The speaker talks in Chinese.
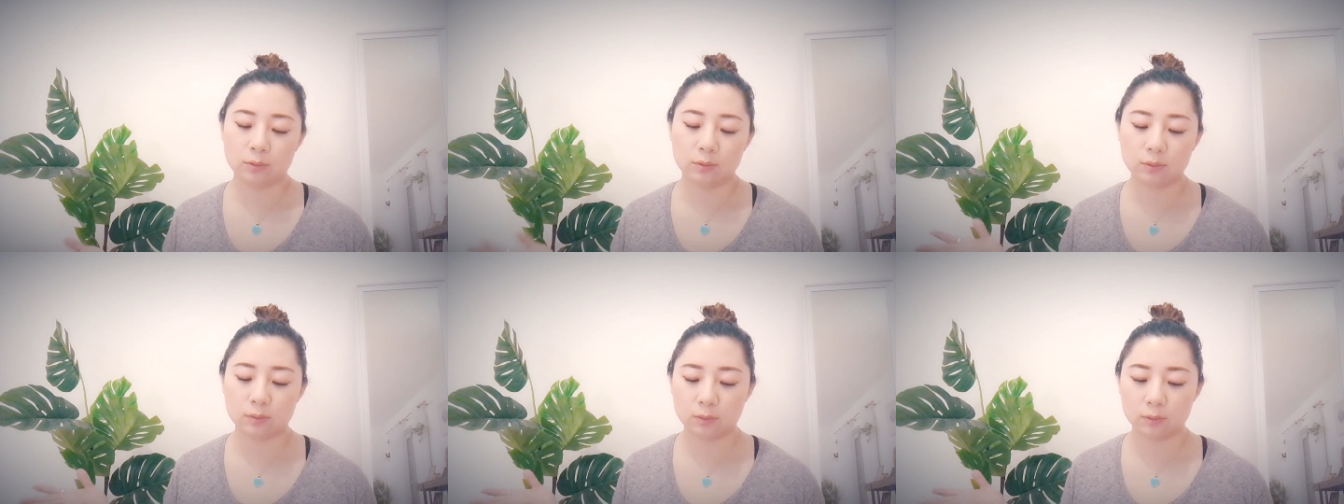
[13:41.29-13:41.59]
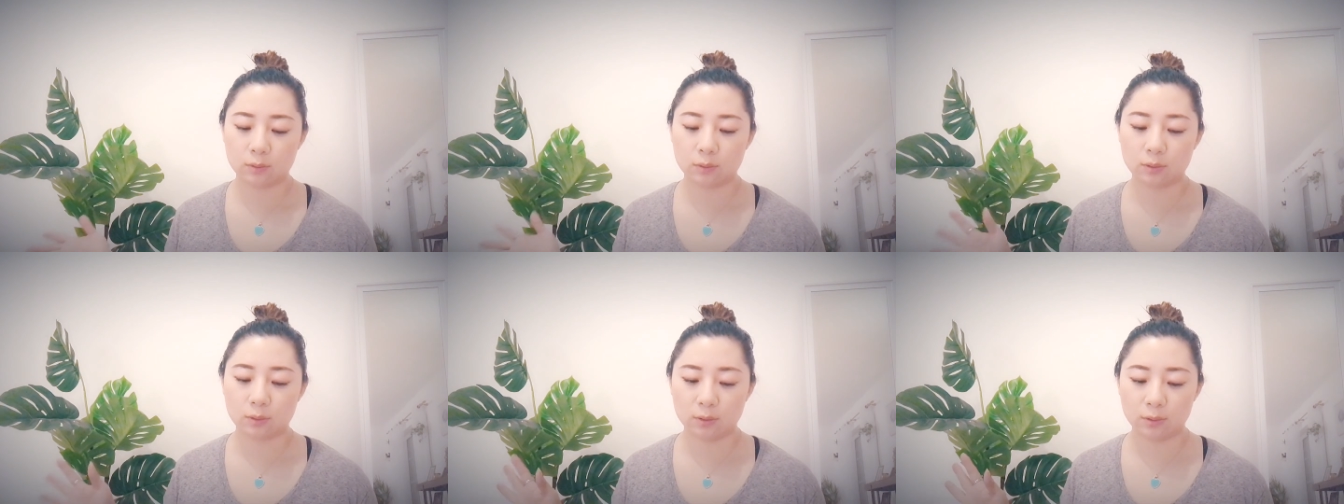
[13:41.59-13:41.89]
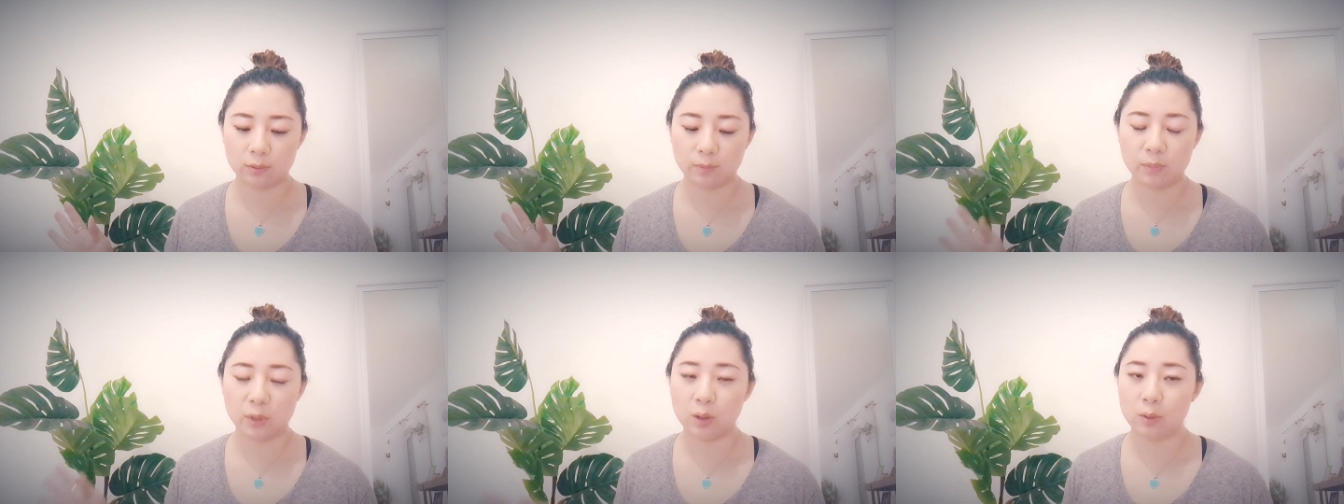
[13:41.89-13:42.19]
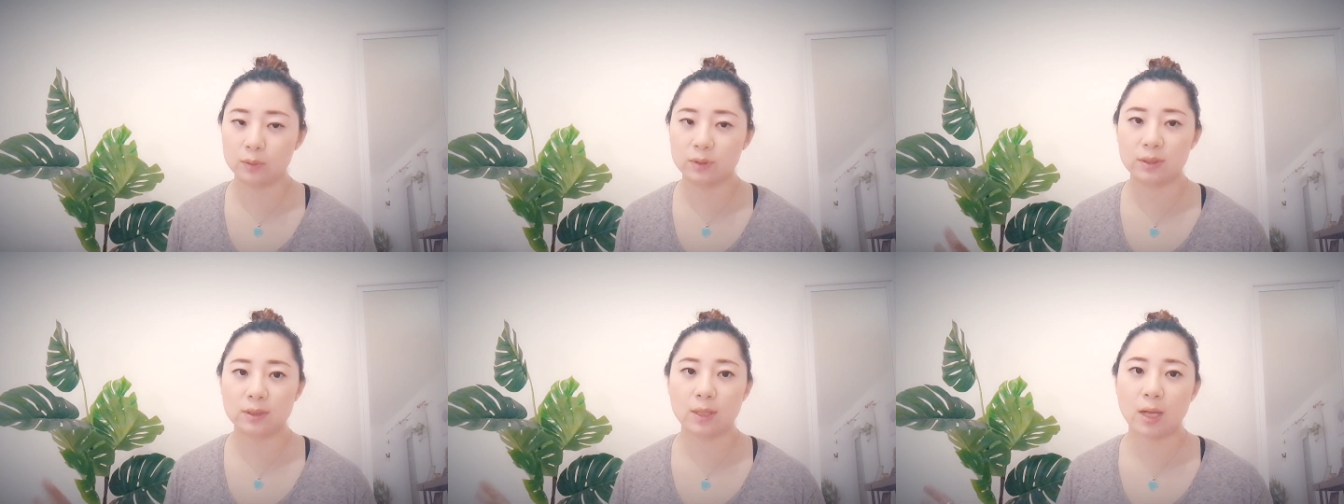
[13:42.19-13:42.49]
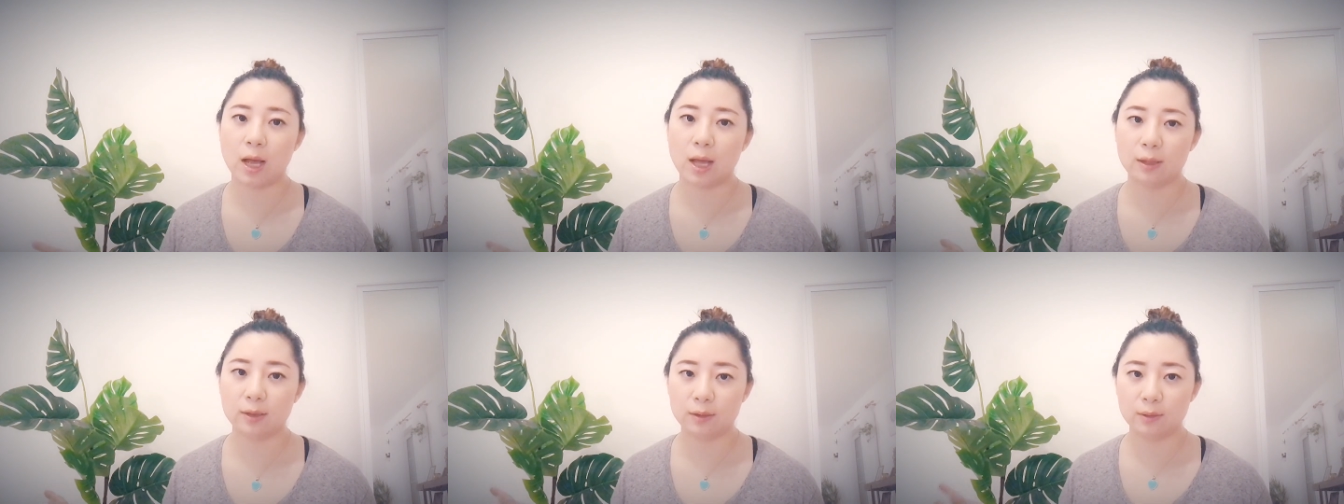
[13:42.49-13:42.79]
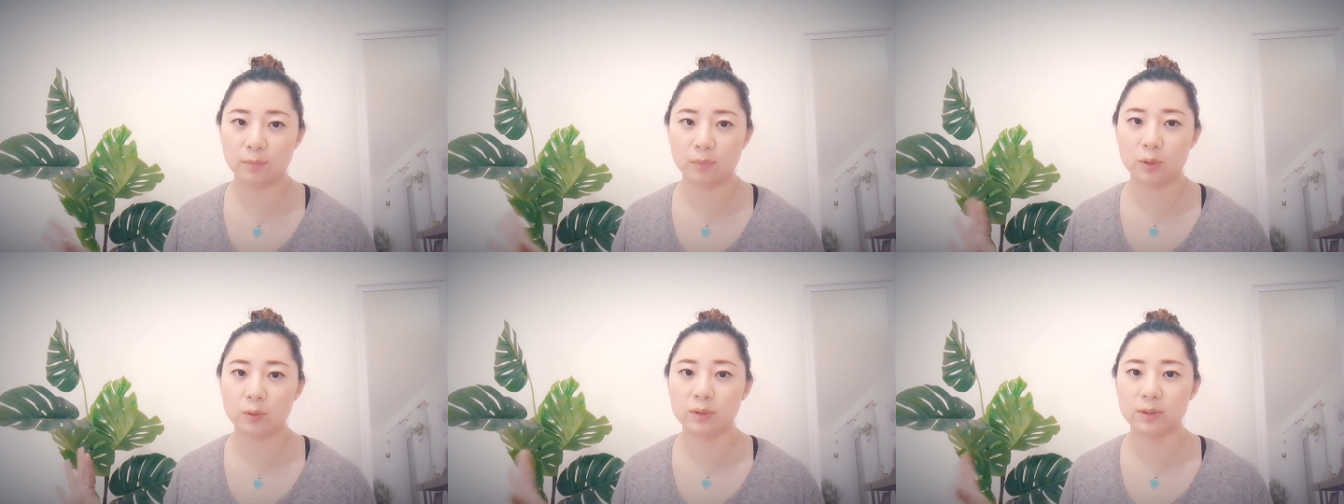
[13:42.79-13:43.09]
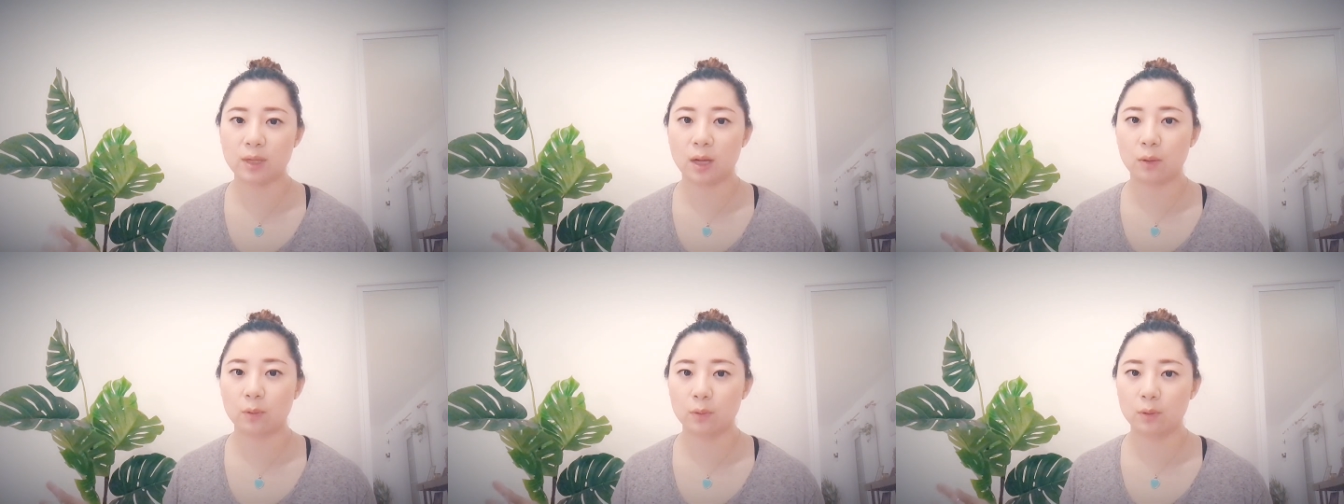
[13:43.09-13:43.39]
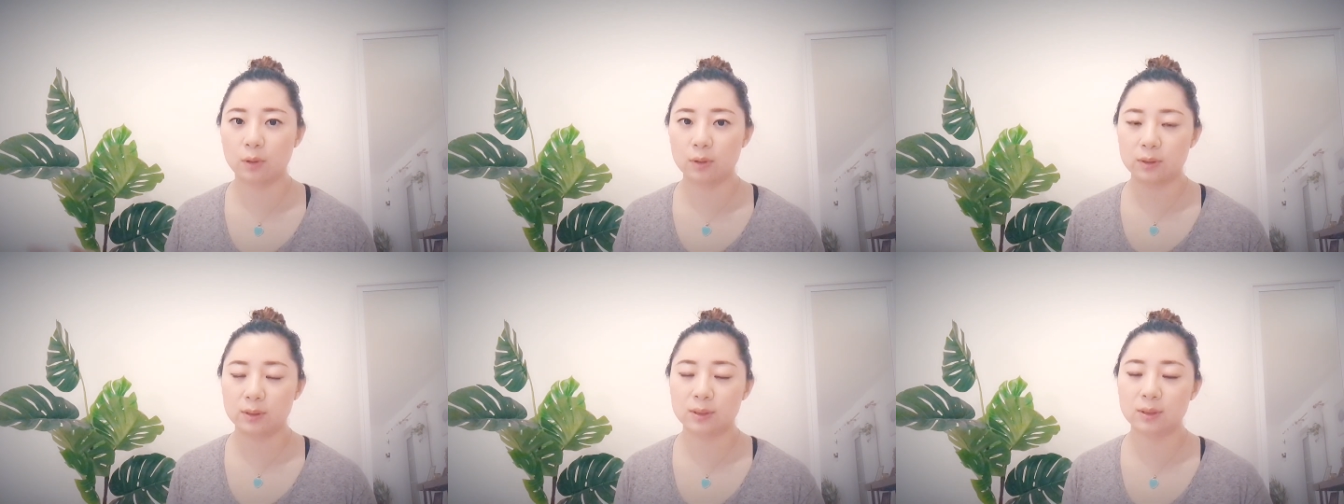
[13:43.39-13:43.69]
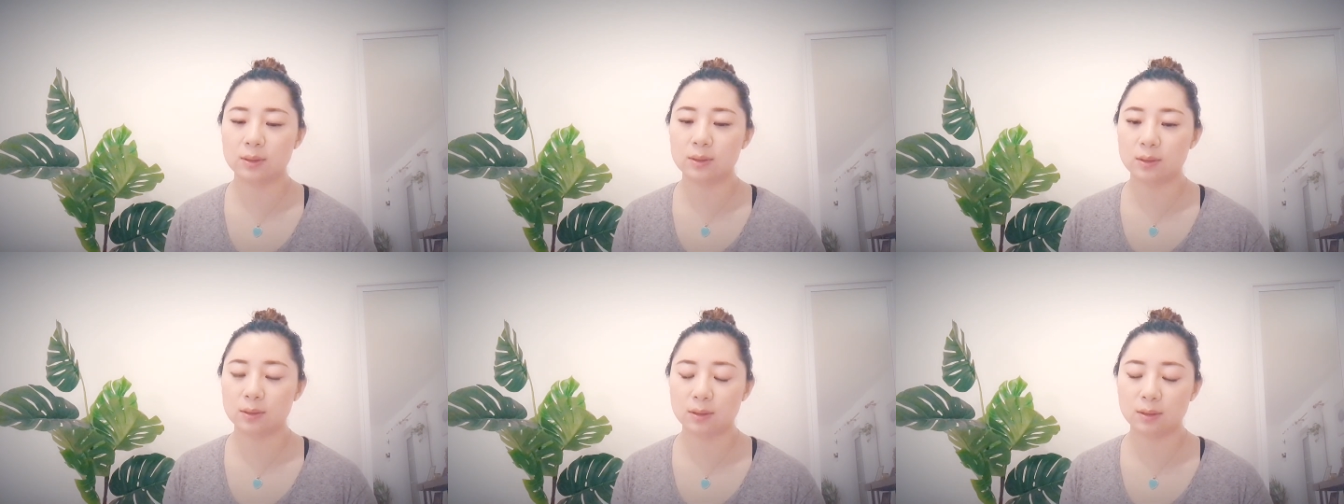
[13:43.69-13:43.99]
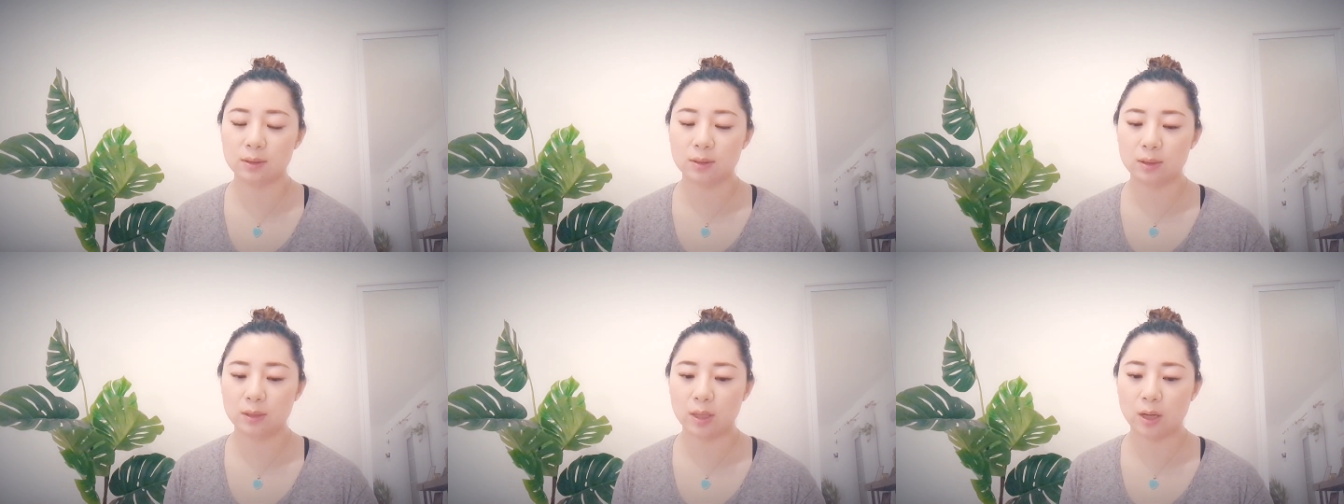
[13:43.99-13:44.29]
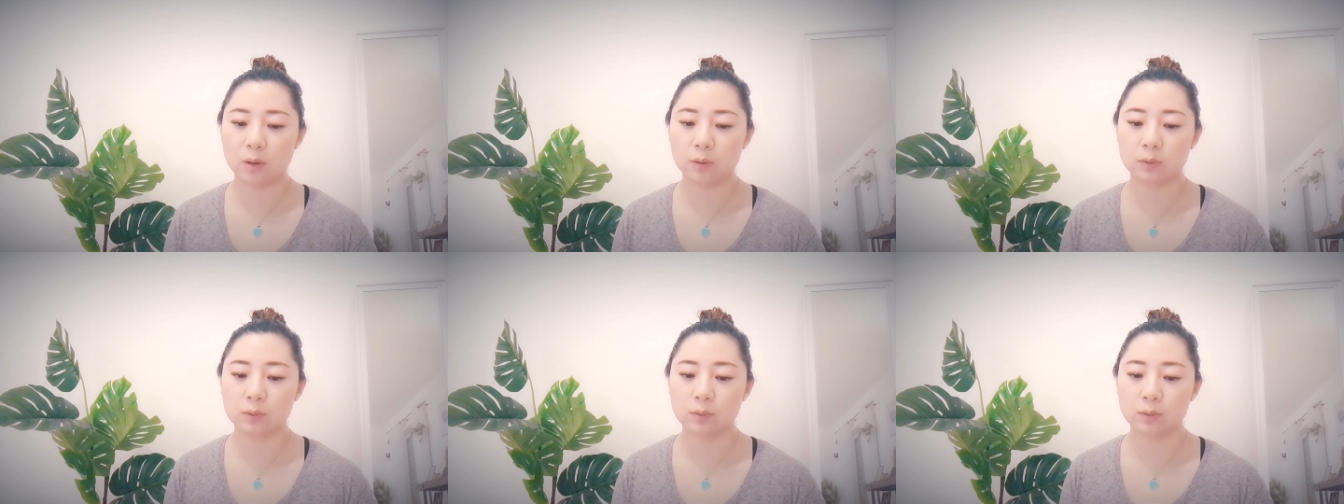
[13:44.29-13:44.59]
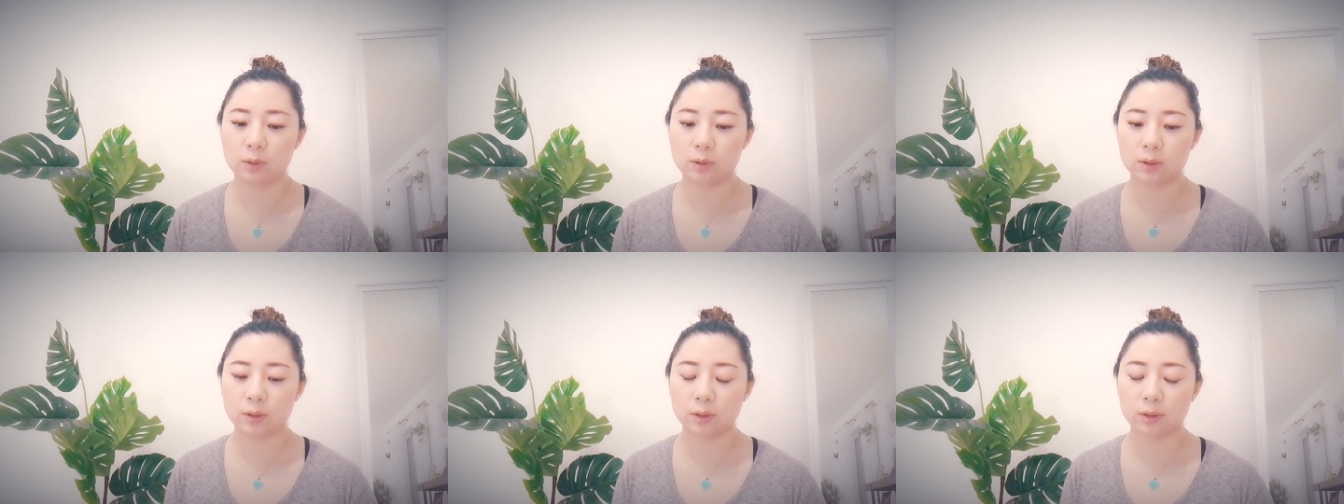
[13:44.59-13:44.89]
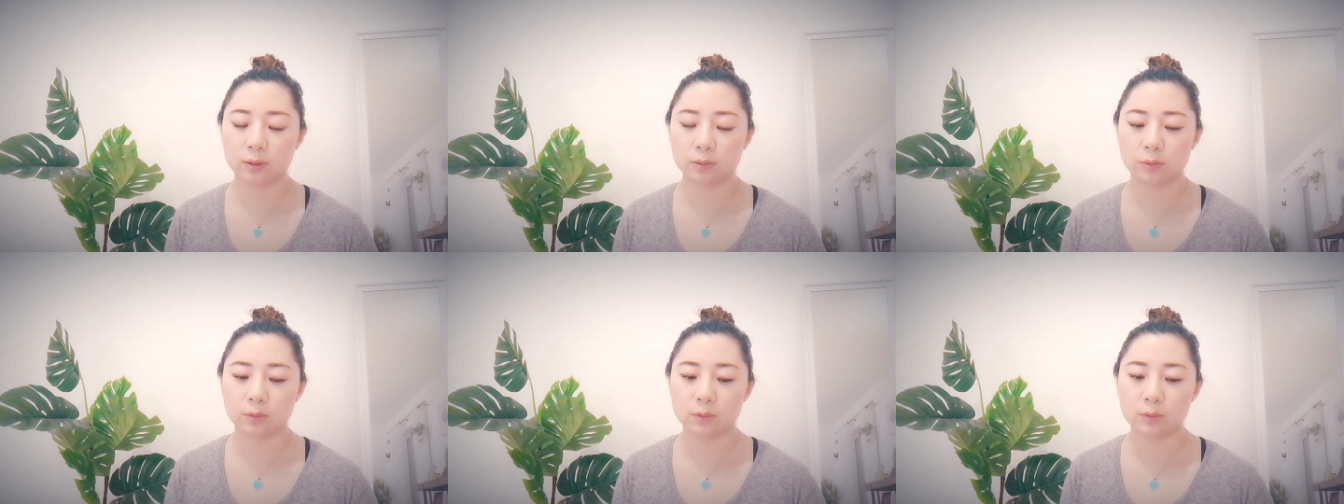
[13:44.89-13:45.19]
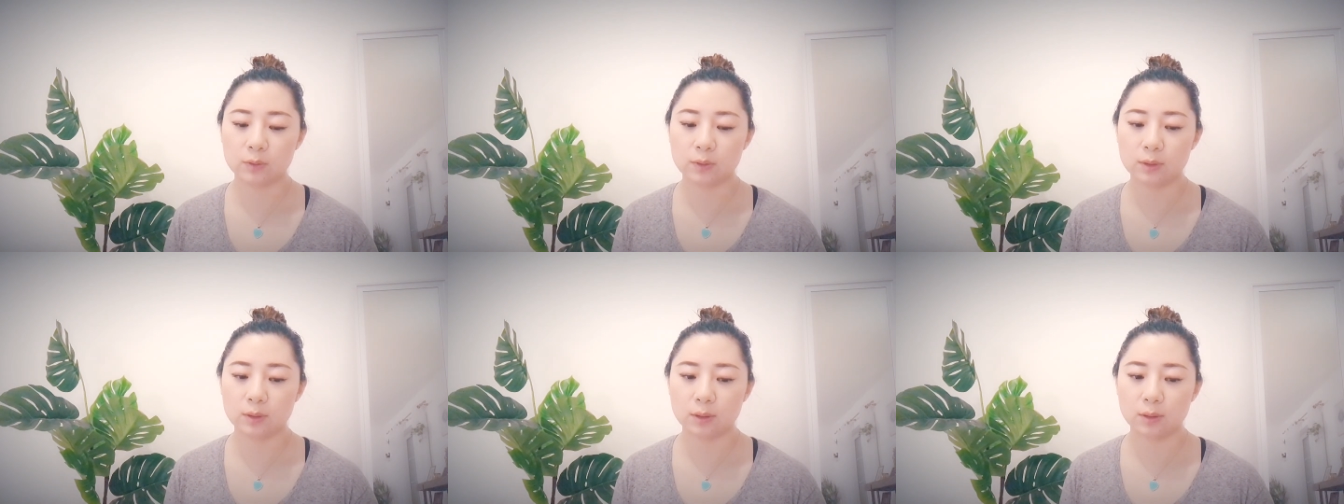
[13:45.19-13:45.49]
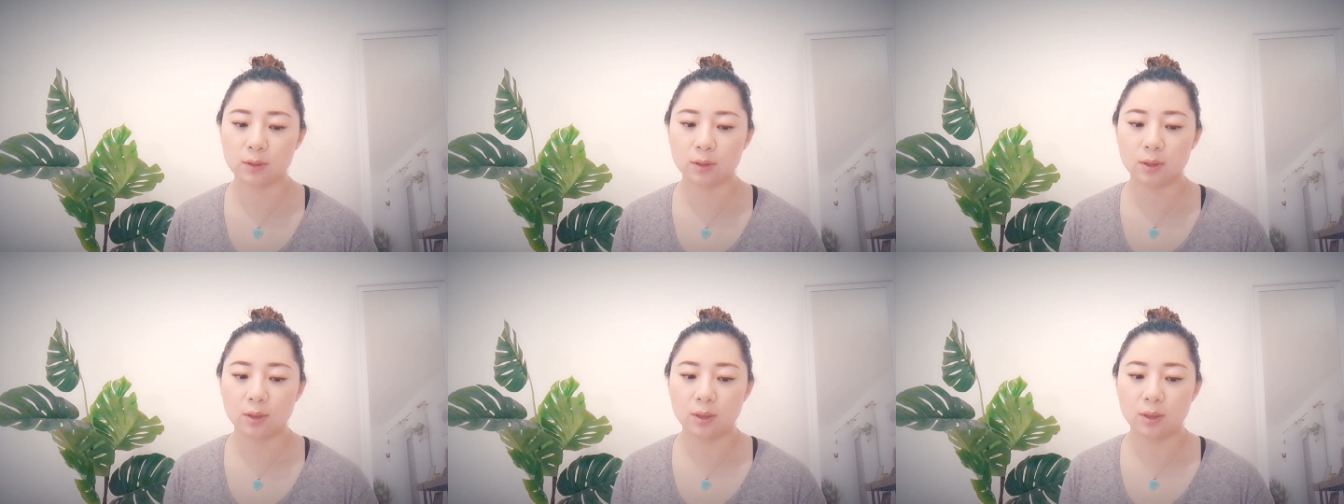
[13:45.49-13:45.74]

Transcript: 就是没有其他的，没有想过自己也要做这个东西。